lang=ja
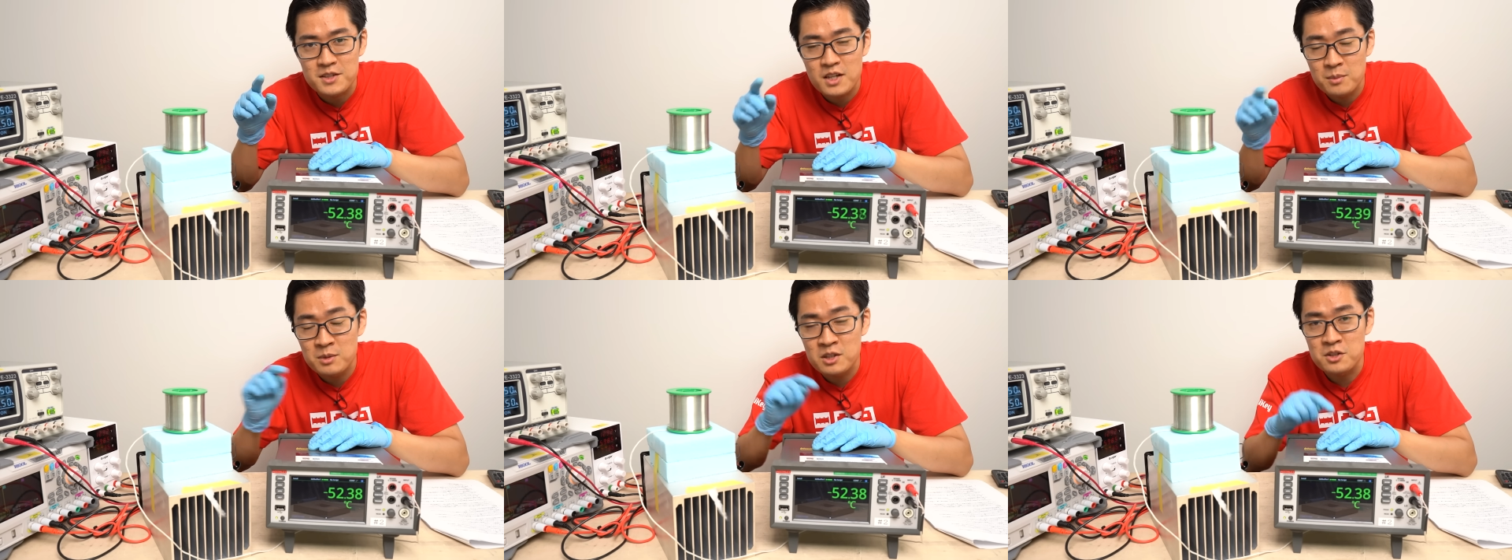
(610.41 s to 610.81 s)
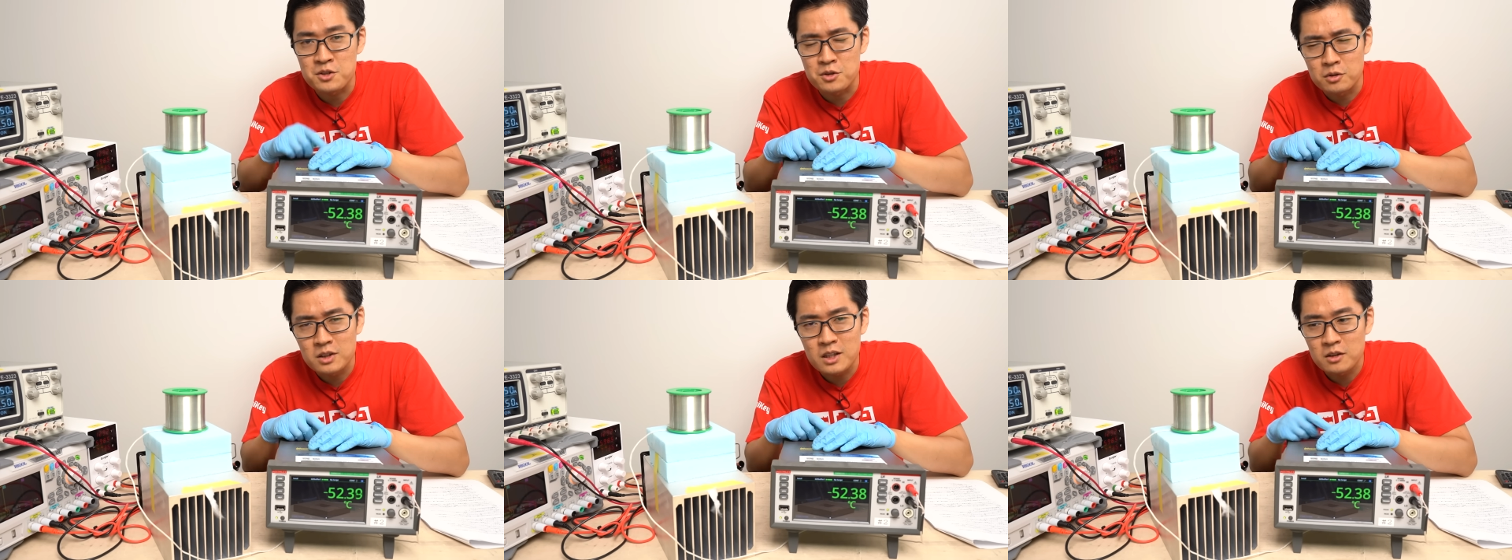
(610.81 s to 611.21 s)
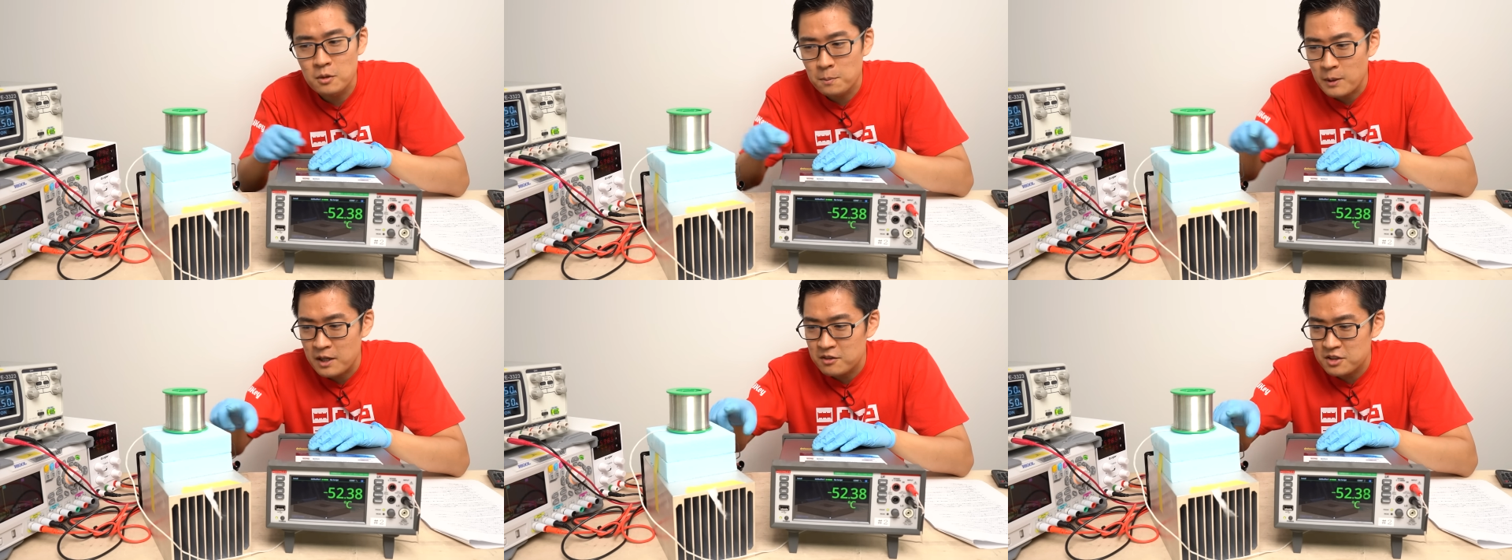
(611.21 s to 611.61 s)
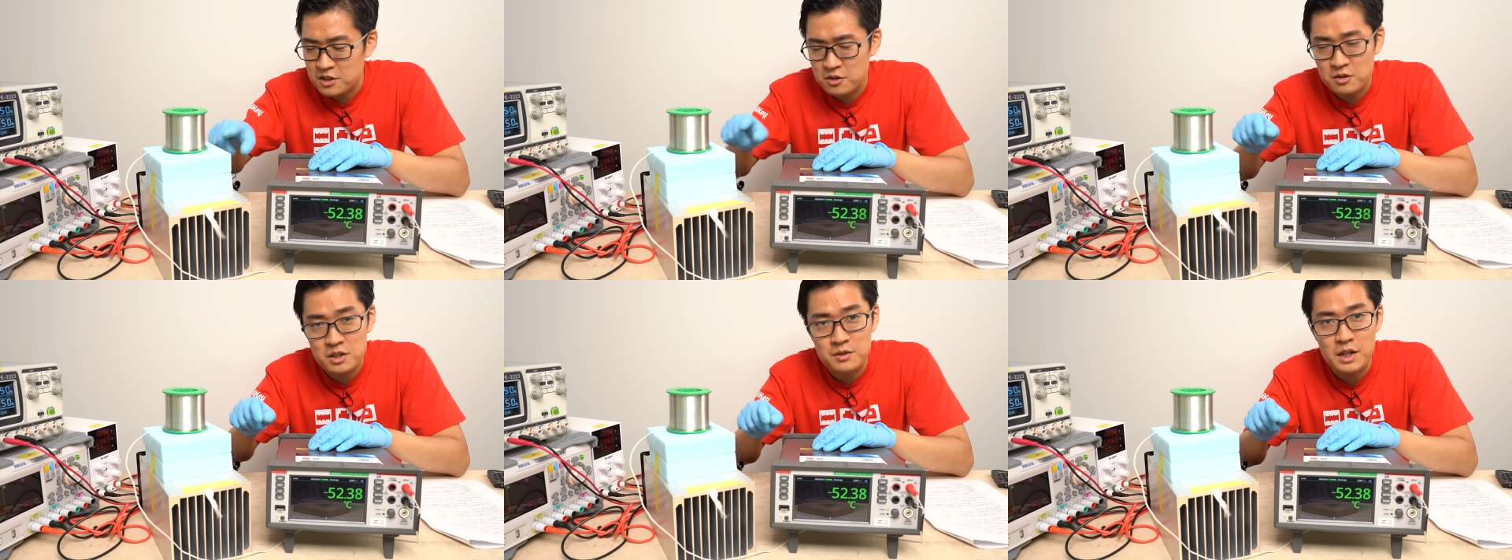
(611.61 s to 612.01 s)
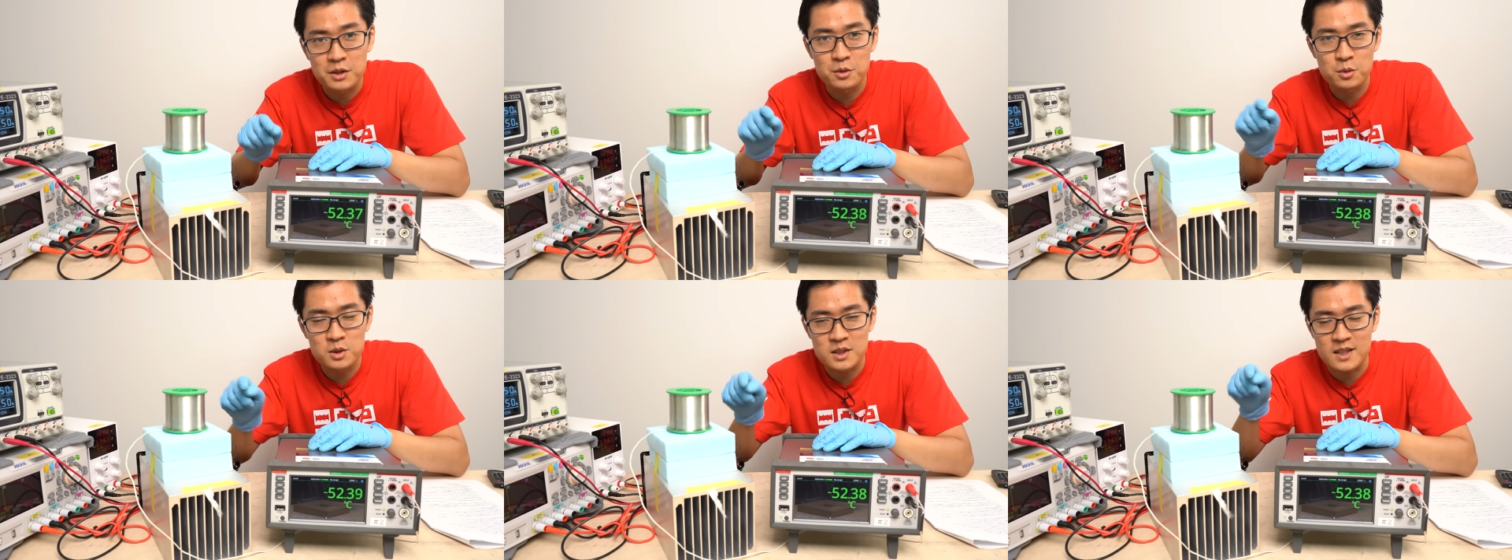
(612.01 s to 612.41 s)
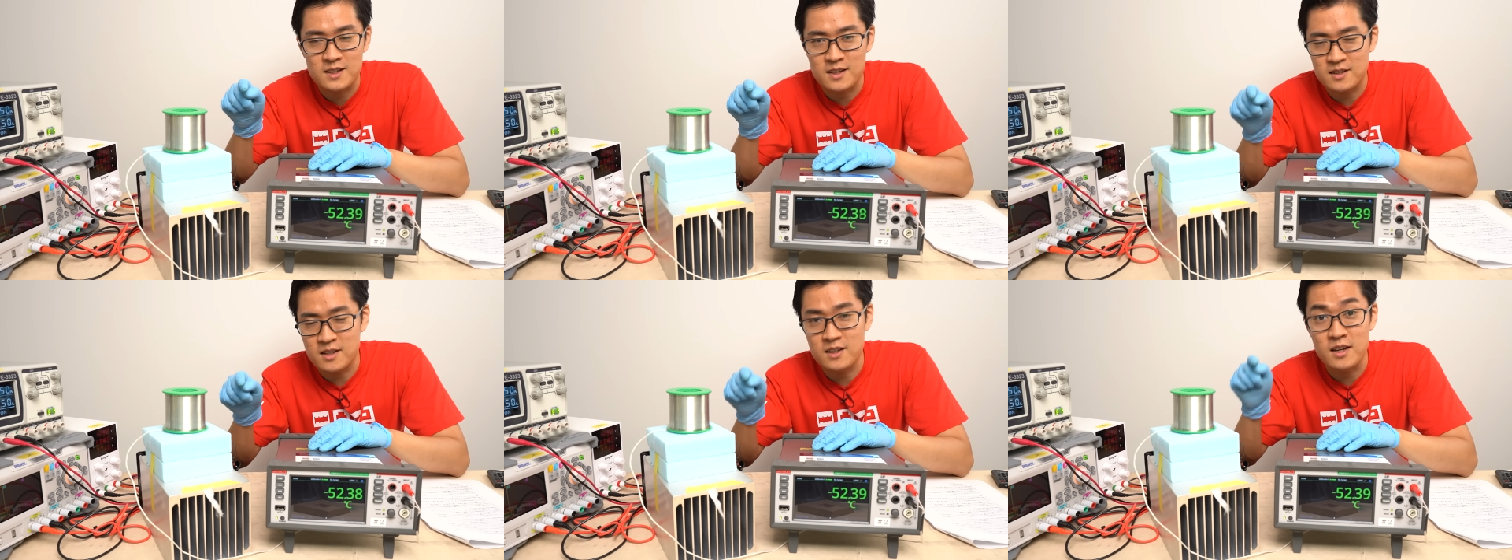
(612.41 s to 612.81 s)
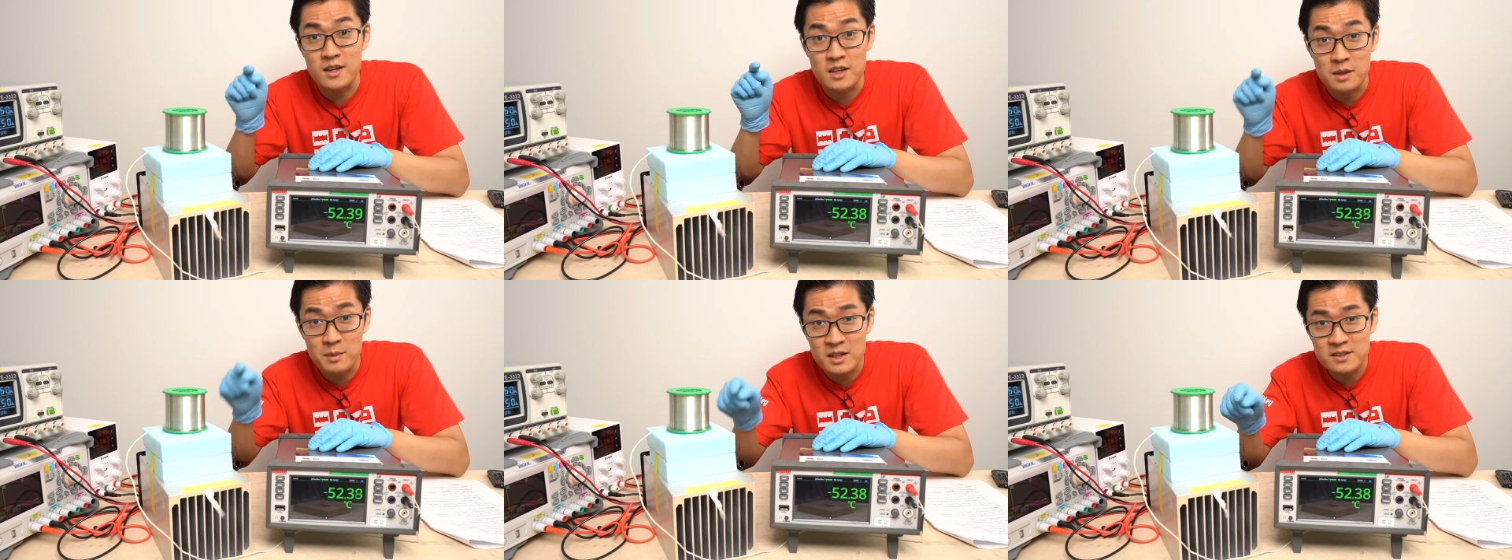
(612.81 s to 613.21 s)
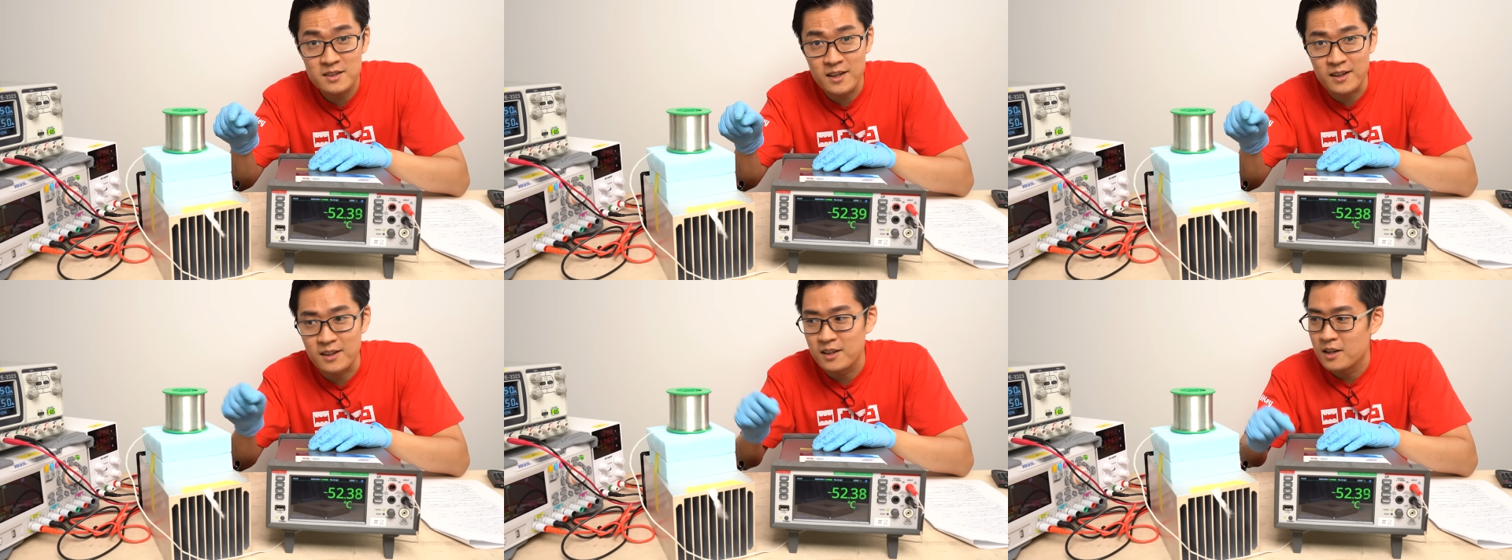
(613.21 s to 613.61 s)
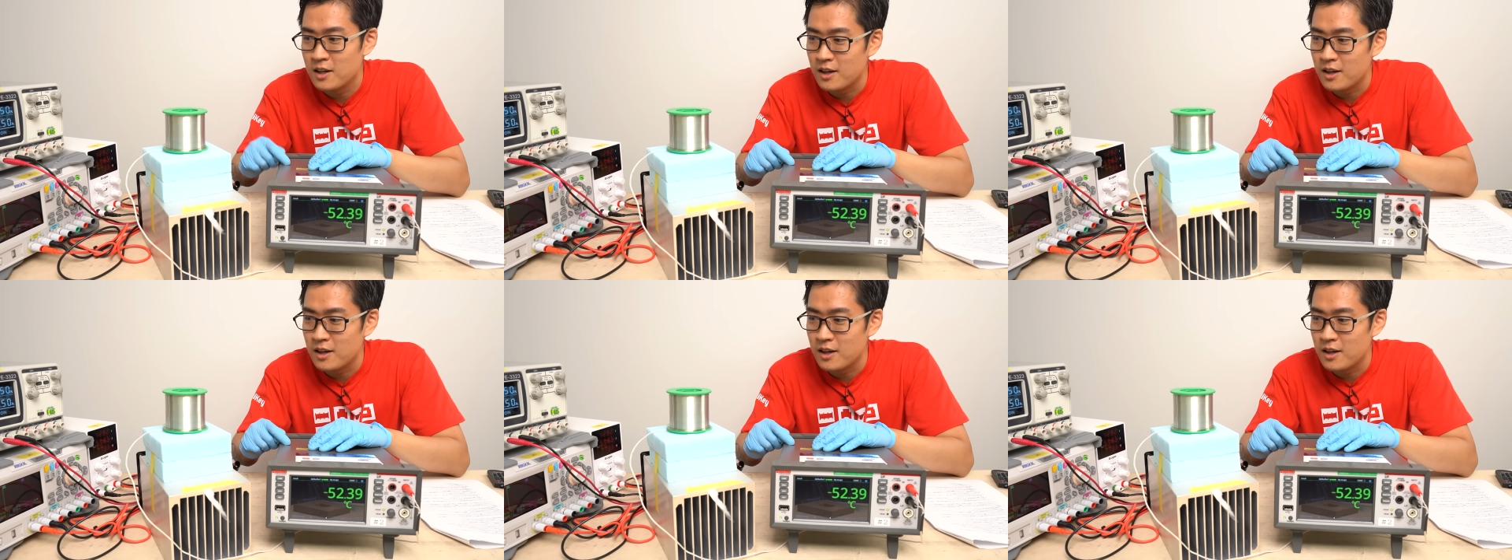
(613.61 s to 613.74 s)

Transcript: ちなみに上段のペルチェ素子は動作させていません。